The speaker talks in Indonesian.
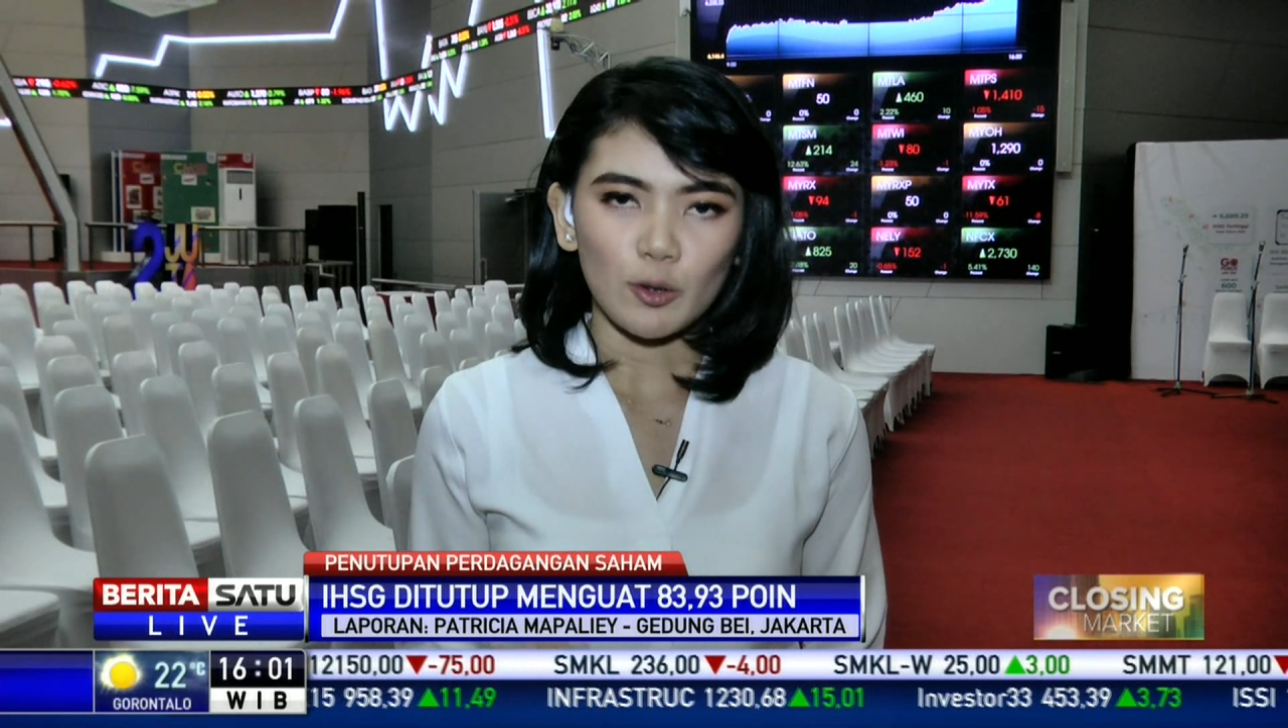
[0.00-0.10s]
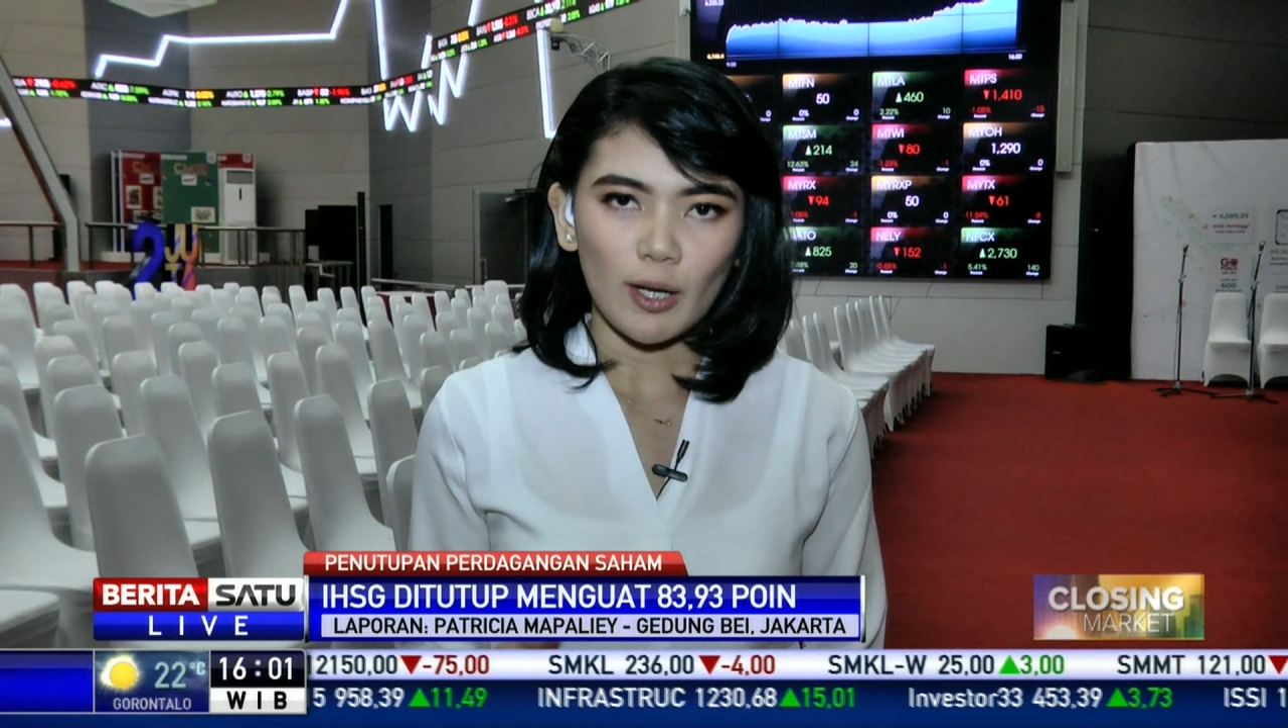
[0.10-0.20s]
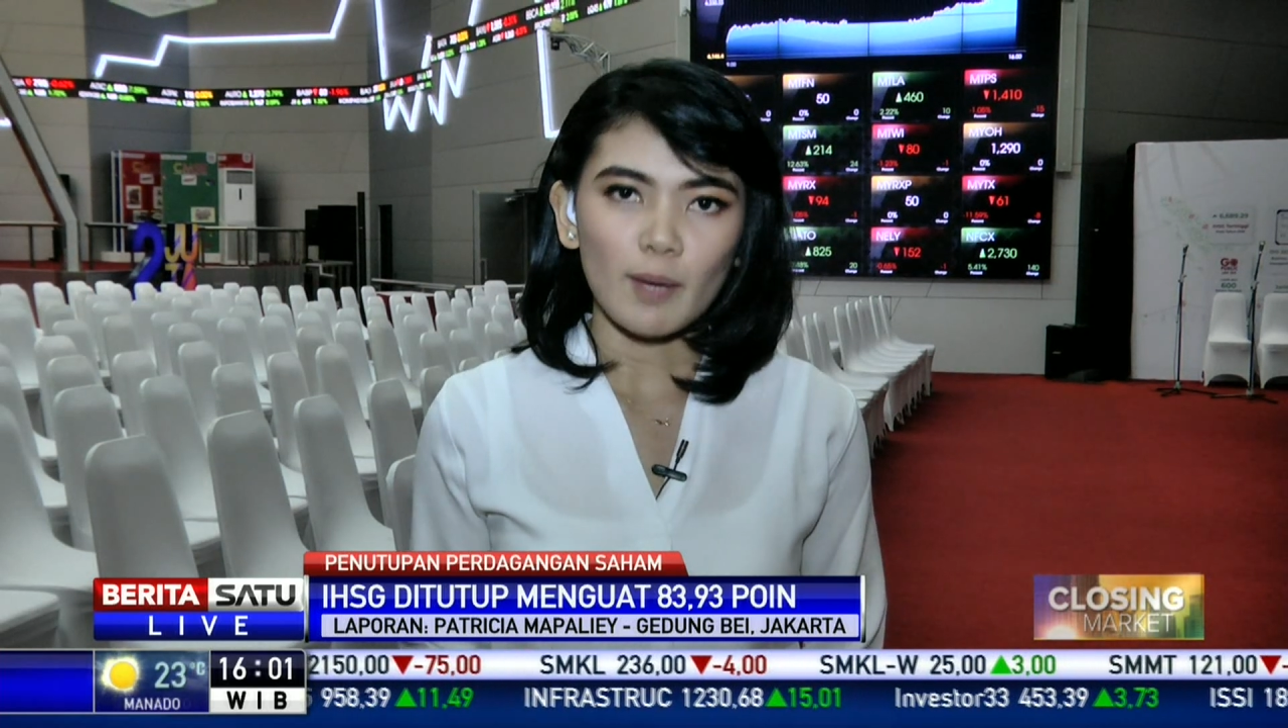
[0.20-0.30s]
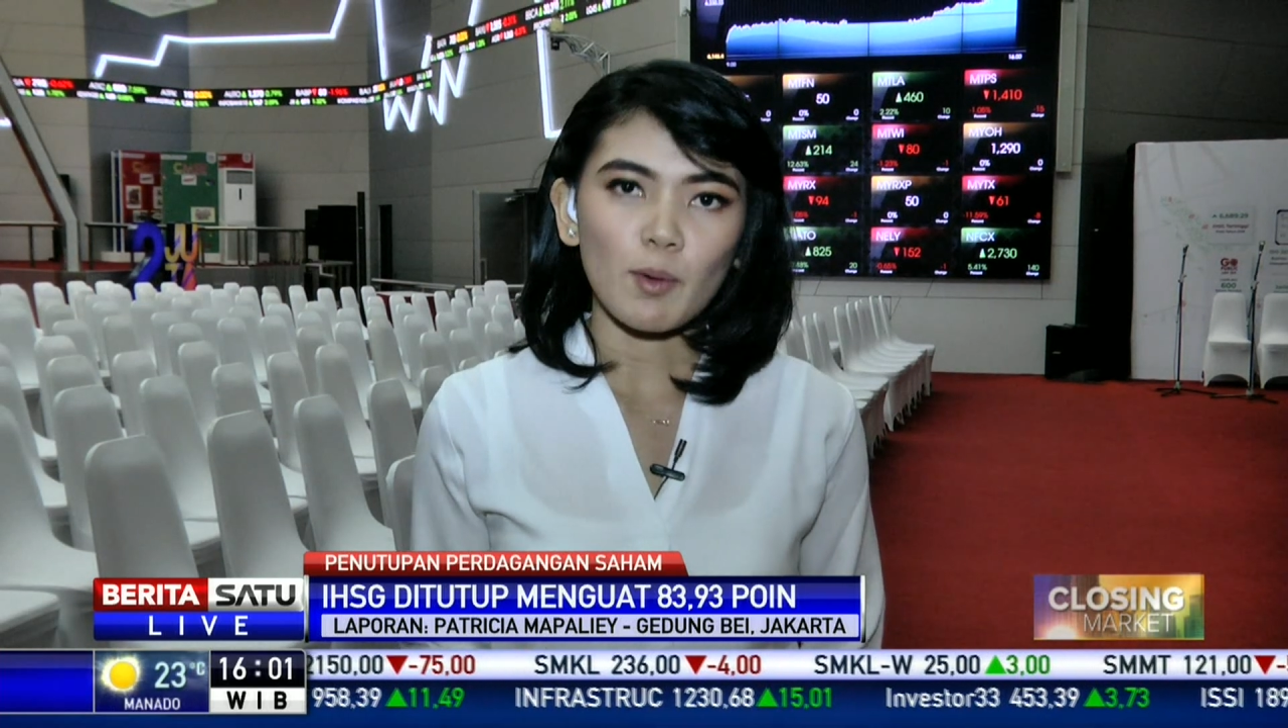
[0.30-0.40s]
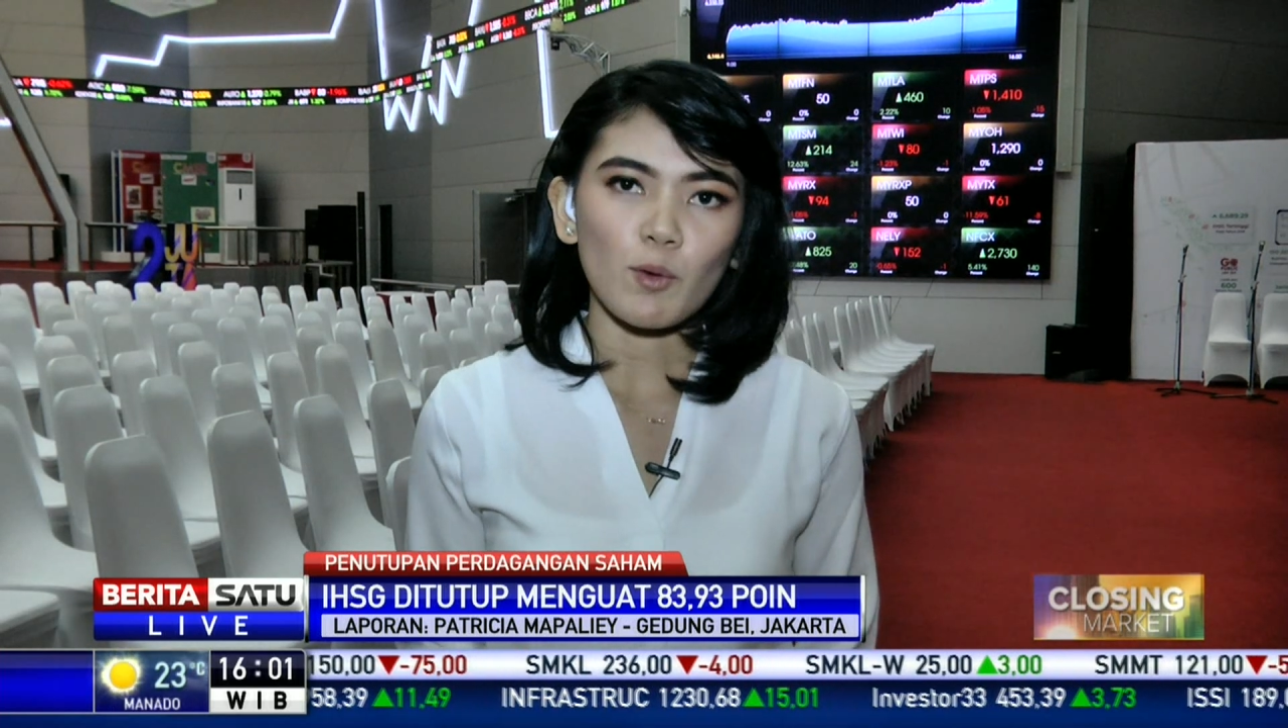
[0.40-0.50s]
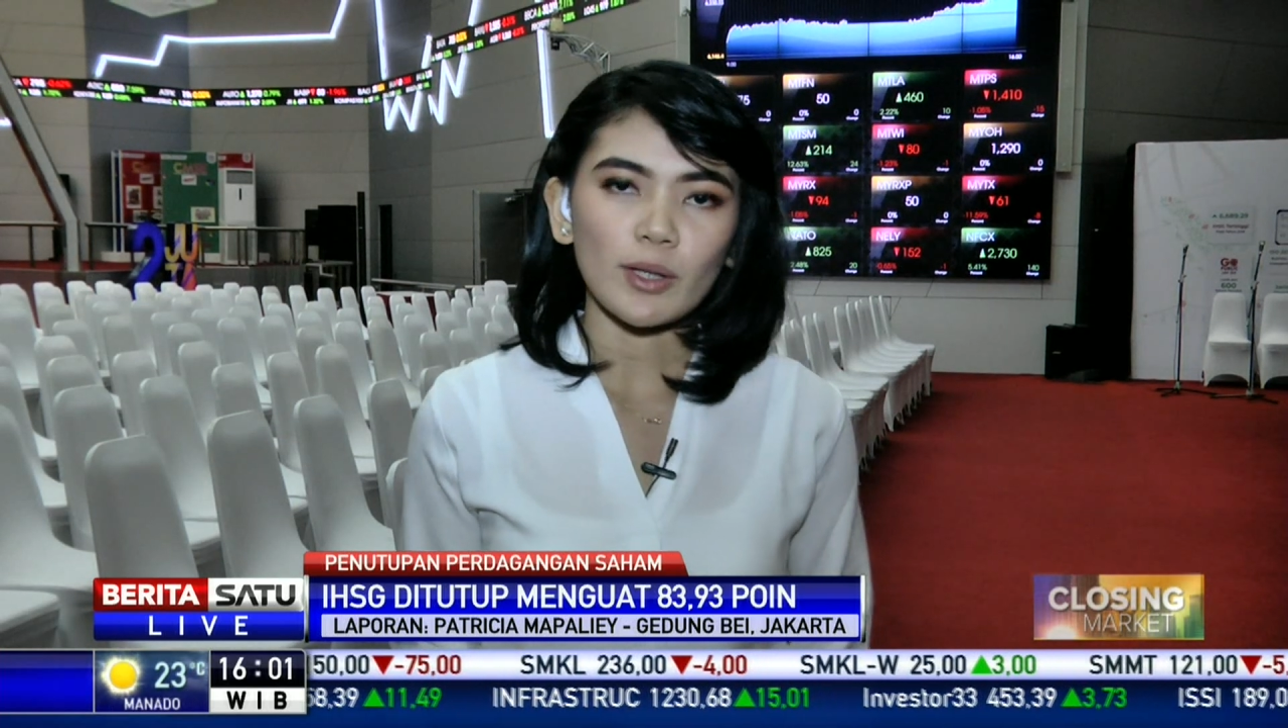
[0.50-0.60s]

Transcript: itulah yang